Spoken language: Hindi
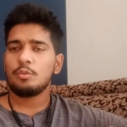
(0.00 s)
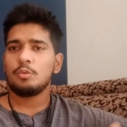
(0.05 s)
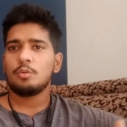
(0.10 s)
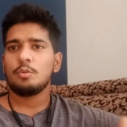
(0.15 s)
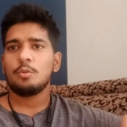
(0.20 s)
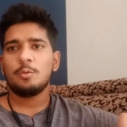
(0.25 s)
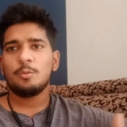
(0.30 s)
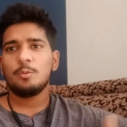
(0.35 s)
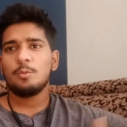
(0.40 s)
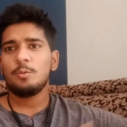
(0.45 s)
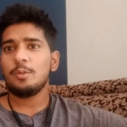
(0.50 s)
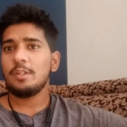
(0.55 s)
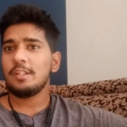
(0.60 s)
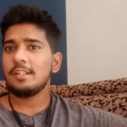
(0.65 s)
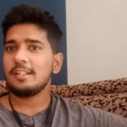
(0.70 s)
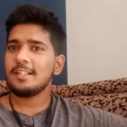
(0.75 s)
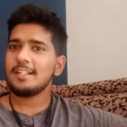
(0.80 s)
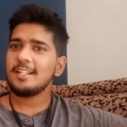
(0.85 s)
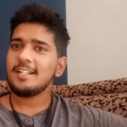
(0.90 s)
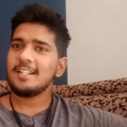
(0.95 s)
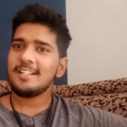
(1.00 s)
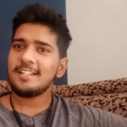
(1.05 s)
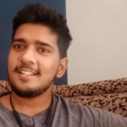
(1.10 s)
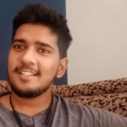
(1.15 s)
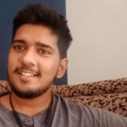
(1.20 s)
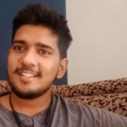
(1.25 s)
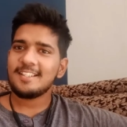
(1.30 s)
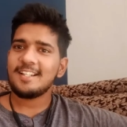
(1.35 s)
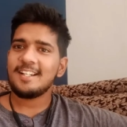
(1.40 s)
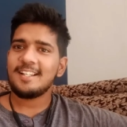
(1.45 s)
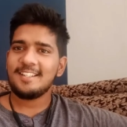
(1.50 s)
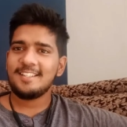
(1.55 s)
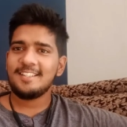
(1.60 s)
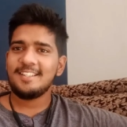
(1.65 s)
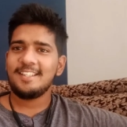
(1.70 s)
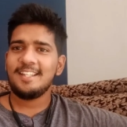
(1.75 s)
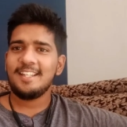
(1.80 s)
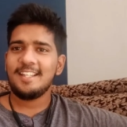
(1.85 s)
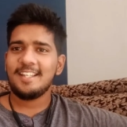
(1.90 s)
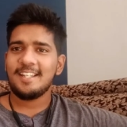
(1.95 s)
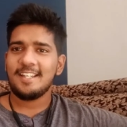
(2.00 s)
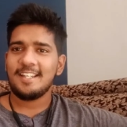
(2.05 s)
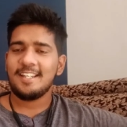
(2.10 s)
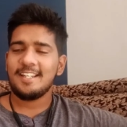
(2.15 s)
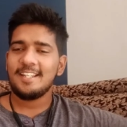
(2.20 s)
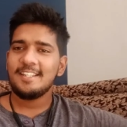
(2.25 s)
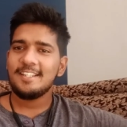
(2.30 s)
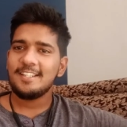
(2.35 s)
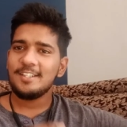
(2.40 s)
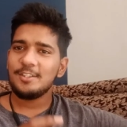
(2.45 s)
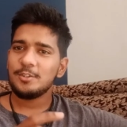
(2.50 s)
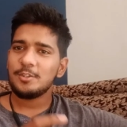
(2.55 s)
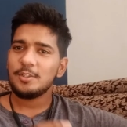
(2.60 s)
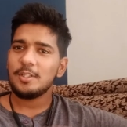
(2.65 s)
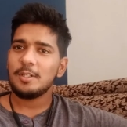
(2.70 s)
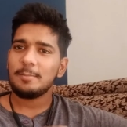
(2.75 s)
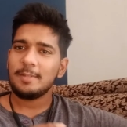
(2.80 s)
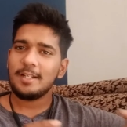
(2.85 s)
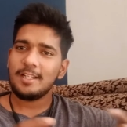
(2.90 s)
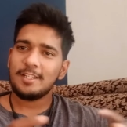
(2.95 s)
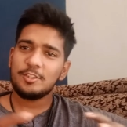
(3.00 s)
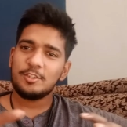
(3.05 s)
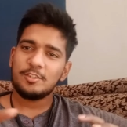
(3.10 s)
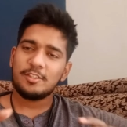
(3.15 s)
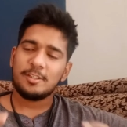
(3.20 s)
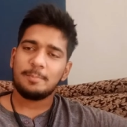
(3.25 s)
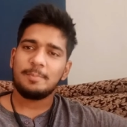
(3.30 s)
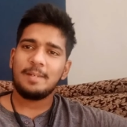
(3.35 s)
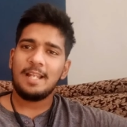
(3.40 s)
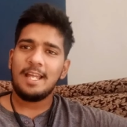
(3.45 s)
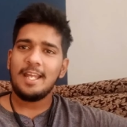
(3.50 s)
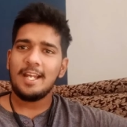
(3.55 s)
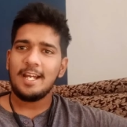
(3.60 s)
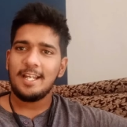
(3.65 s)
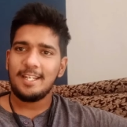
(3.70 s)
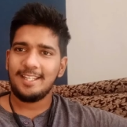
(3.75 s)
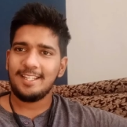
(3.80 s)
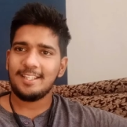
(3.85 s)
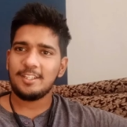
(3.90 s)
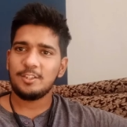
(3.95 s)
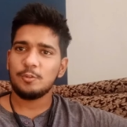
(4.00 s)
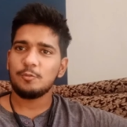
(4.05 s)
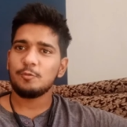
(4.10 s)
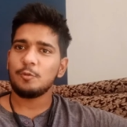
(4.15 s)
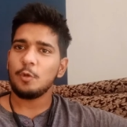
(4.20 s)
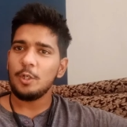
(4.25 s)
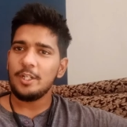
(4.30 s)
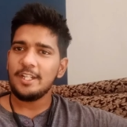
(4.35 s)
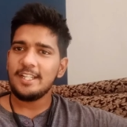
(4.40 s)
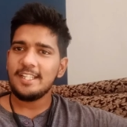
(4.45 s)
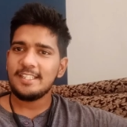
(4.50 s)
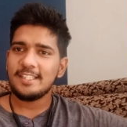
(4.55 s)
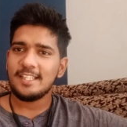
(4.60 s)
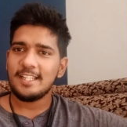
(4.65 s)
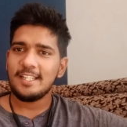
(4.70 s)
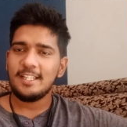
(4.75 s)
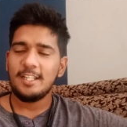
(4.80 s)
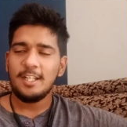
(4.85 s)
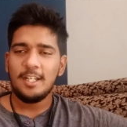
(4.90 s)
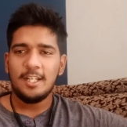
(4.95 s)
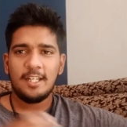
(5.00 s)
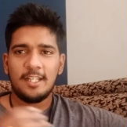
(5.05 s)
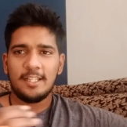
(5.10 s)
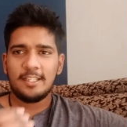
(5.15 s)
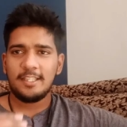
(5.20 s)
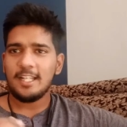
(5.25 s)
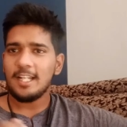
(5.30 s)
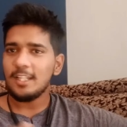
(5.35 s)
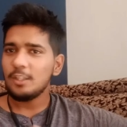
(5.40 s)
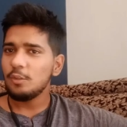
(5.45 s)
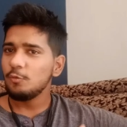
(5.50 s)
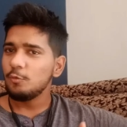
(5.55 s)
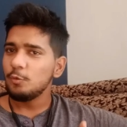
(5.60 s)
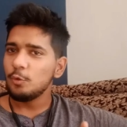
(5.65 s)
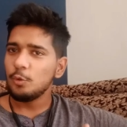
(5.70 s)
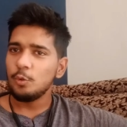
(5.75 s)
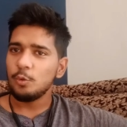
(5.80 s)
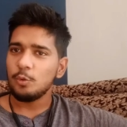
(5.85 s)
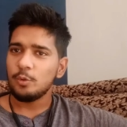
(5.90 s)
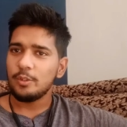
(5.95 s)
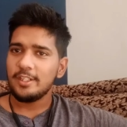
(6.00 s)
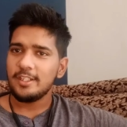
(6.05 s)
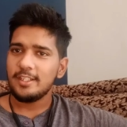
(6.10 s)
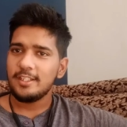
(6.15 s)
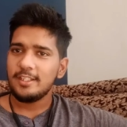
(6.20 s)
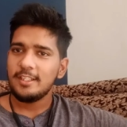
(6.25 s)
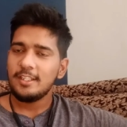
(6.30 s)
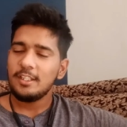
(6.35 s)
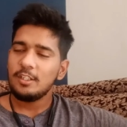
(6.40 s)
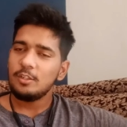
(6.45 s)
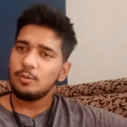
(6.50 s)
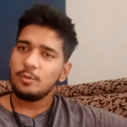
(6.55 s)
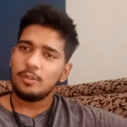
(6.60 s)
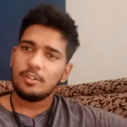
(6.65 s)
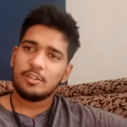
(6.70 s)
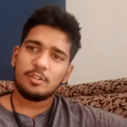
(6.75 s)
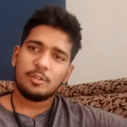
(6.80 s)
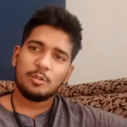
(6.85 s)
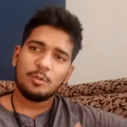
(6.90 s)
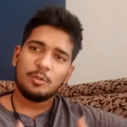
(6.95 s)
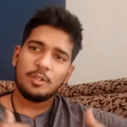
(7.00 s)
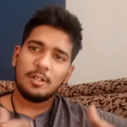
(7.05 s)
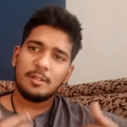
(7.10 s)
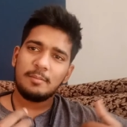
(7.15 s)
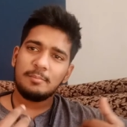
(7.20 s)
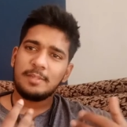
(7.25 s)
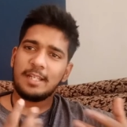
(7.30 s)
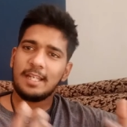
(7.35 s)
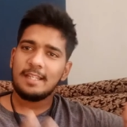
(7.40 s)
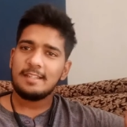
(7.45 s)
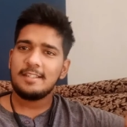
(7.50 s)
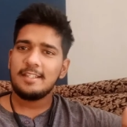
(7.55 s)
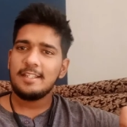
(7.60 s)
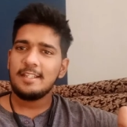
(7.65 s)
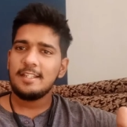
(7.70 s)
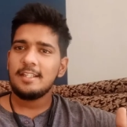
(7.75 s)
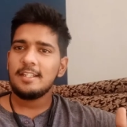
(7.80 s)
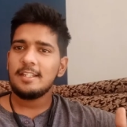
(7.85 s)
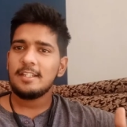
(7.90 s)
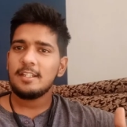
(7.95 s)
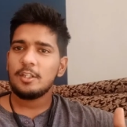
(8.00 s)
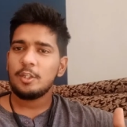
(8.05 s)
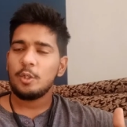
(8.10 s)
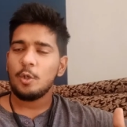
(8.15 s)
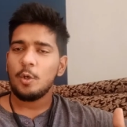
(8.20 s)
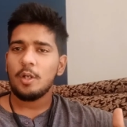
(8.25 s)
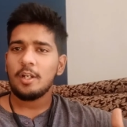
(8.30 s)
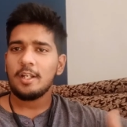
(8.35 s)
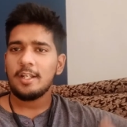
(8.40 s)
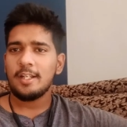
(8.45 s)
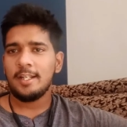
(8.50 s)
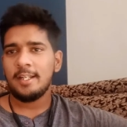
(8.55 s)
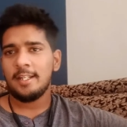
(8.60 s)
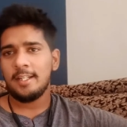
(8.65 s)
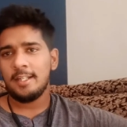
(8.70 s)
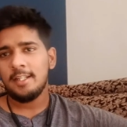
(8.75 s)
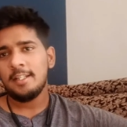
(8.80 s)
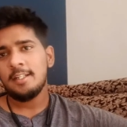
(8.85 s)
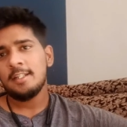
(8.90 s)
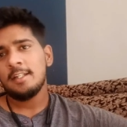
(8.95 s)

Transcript: तो इसका कारण ये है कि जो हमारा जो सप्लाई आ रही है जो वोल्टेज है या तो वो लो है तो इसको हम कैसे क्योर करेंगे